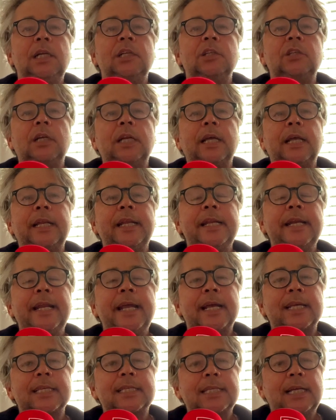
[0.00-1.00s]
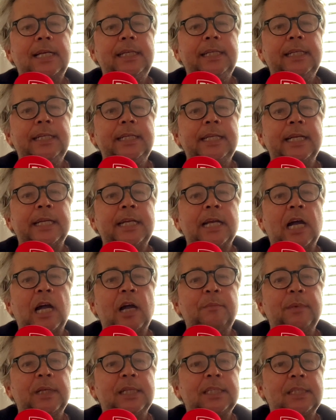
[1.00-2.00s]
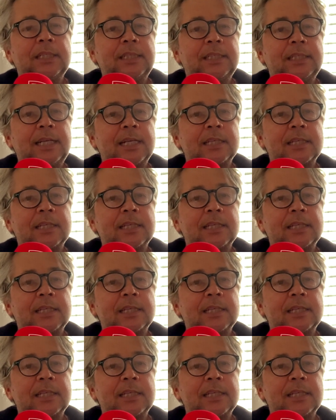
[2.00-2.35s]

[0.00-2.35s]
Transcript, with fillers: sondern in erster Linie damit,